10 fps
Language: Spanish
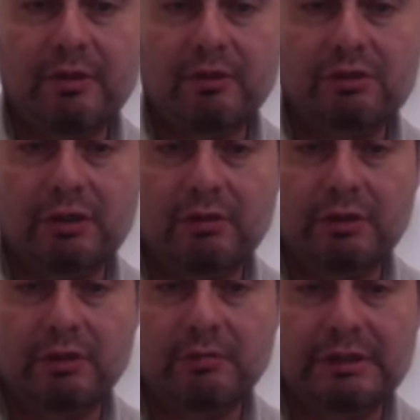Buenas
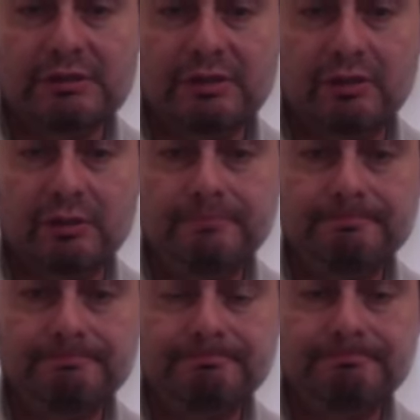tardes amigos, los saludo en
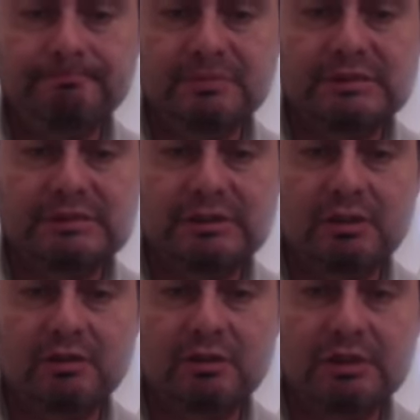nombre del Señor.
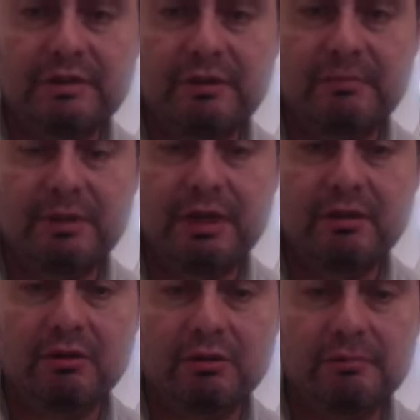Sean
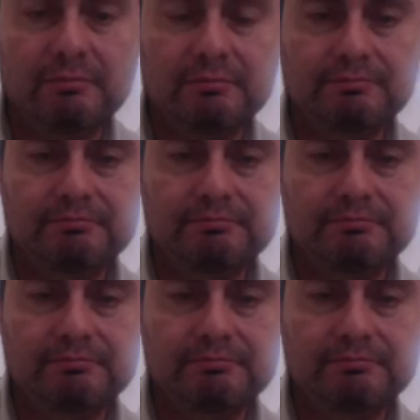todos bienvenidos